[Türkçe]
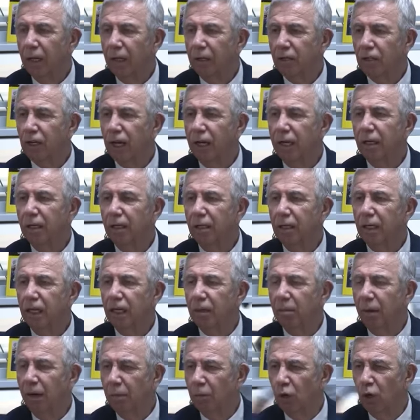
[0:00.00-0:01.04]
Sayın
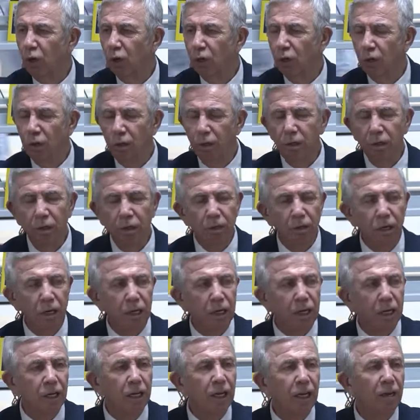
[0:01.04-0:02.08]
İmamoğlu'nun
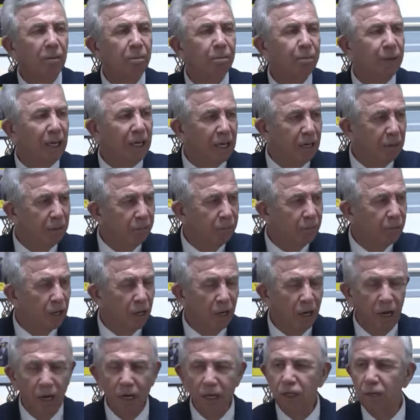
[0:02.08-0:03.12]
ya da benim
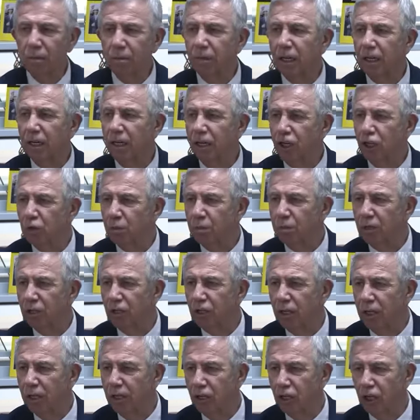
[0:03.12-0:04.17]
ağzımdan hiçbir
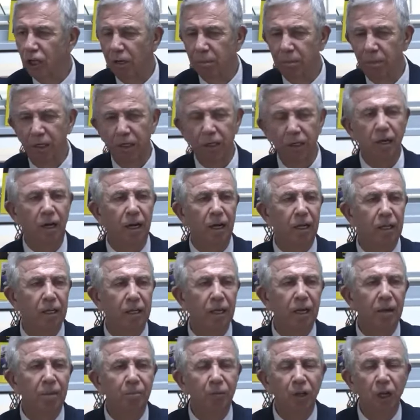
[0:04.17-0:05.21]
şey çıkmadığı
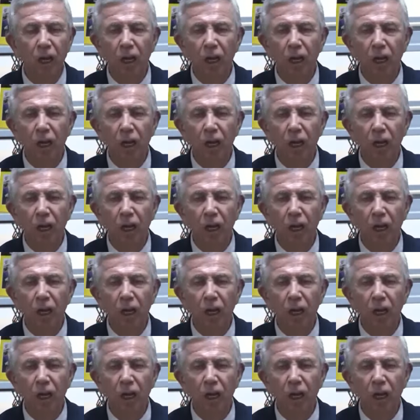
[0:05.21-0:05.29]
halde